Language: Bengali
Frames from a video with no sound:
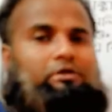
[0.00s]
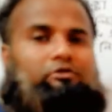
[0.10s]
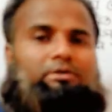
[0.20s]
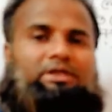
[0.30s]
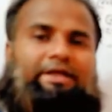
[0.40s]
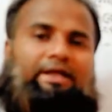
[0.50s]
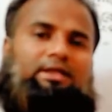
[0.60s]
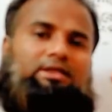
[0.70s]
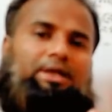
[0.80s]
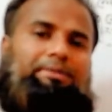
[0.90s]
তোমাদের
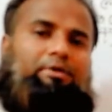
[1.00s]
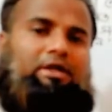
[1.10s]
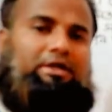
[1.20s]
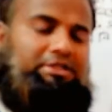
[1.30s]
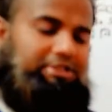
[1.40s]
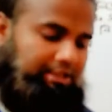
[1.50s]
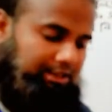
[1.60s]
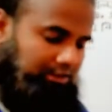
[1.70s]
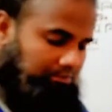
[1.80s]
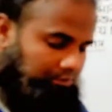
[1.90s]
জ্ঞাতার্থে আমি বলে রাখি
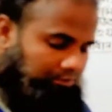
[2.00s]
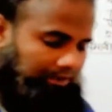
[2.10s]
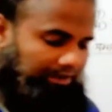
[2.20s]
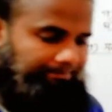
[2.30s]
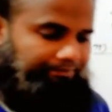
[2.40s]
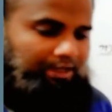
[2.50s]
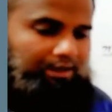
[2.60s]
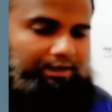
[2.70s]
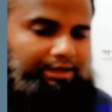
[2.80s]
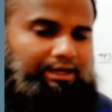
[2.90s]
শিক্ষার্থী বন্ধুরা
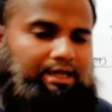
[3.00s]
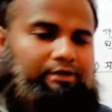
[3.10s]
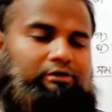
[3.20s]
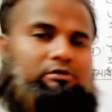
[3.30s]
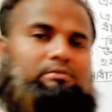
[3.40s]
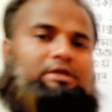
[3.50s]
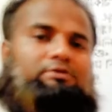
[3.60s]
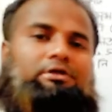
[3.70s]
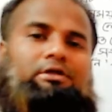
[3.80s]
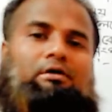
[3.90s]
এর আগেও তোমরা
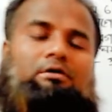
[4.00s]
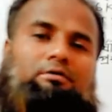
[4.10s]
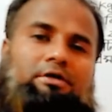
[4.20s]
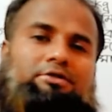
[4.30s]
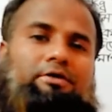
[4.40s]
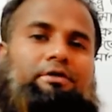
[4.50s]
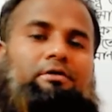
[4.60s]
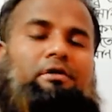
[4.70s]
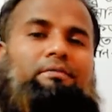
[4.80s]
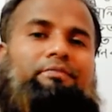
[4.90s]
দুইটি অঙ্ক করেছো
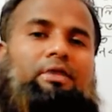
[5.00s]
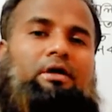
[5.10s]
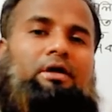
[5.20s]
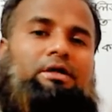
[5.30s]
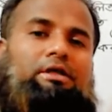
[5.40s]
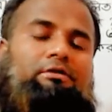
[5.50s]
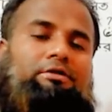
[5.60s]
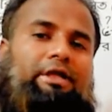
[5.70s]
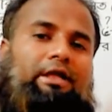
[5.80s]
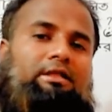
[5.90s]
এরকম কিন্তু
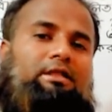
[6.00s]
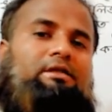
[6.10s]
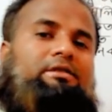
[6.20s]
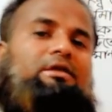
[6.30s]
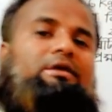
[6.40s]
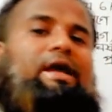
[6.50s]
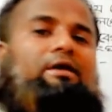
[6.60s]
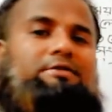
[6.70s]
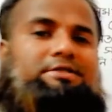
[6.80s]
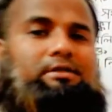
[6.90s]
সেক্ষেত্রে দিক
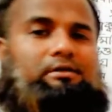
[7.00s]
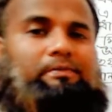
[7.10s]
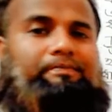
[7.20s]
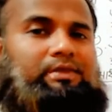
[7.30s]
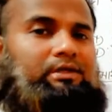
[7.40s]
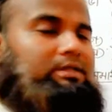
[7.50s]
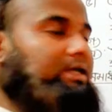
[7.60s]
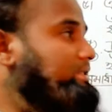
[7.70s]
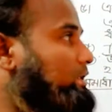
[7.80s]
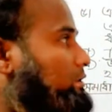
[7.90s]
একই ছিল কিন্তু
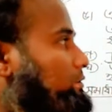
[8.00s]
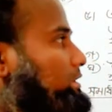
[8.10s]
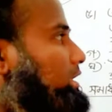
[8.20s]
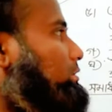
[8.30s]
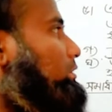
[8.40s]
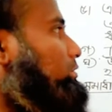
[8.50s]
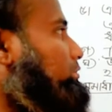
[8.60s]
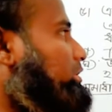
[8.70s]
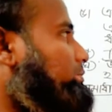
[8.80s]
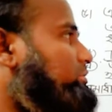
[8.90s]
আজকের অঙ্কটি দেখো
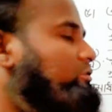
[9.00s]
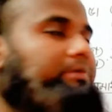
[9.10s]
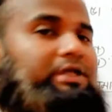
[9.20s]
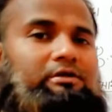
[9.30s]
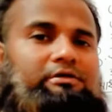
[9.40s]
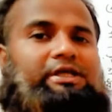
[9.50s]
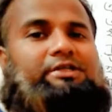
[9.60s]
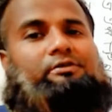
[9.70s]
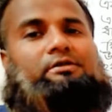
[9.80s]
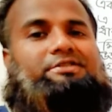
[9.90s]
দুইটি বস্তু ভিন্ন দিকে
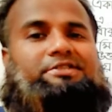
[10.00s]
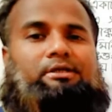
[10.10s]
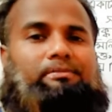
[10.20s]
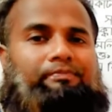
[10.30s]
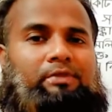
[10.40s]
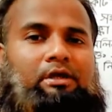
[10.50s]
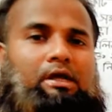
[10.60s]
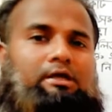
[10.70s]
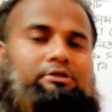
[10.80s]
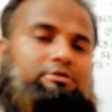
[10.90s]
চলতেছে
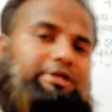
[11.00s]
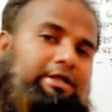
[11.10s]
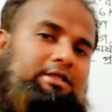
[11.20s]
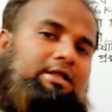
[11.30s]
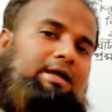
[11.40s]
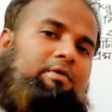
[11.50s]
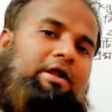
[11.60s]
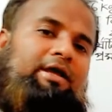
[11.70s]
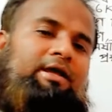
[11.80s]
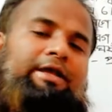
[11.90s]
তো সেক্ষেত্রে আমরা
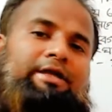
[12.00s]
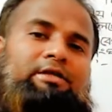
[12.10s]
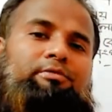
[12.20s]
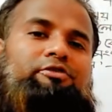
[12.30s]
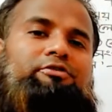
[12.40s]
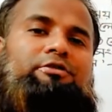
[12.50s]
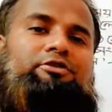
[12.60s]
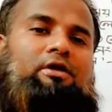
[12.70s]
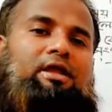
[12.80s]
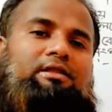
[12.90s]
এখানে একটি বস্তুর
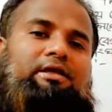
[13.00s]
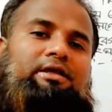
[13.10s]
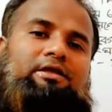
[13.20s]
চলার দিককে